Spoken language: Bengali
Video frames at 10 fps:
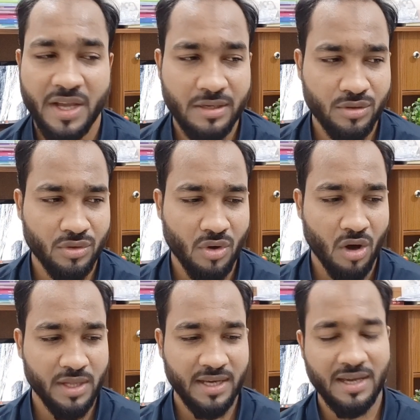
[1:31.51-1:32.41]
এর জন্য
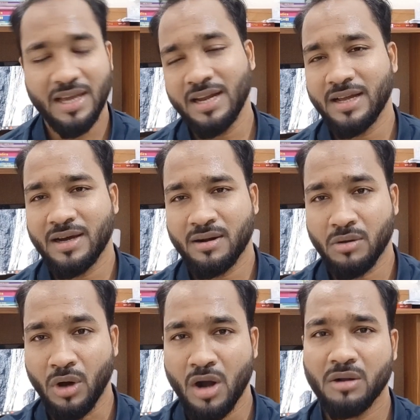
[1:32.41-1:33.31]
অনেক এলাকার
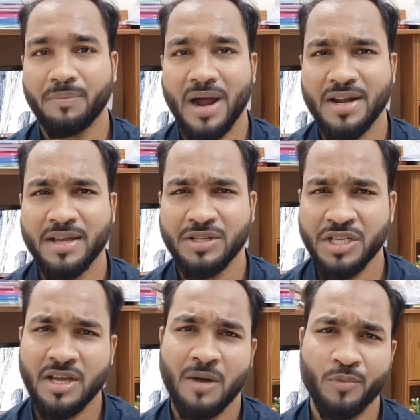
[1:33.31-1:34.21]
ঘর বাড়ি
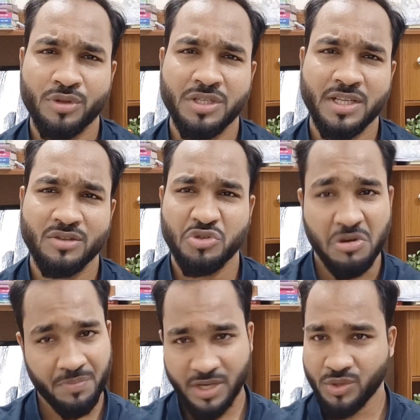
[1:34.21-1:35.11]
শিক্ষা প্রতিষ্ঠান
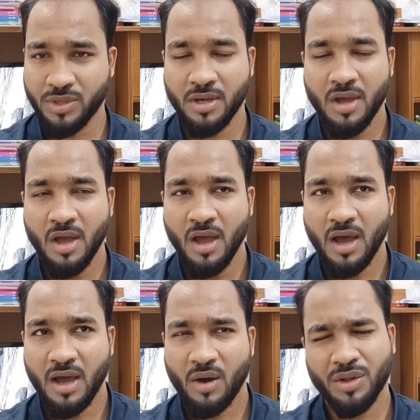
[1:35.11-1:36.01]
সব কিছুই
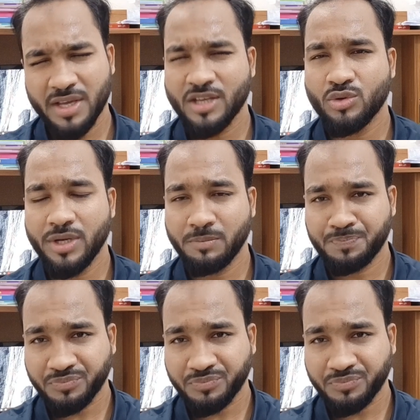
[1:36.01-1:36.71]
অনেক কিছুই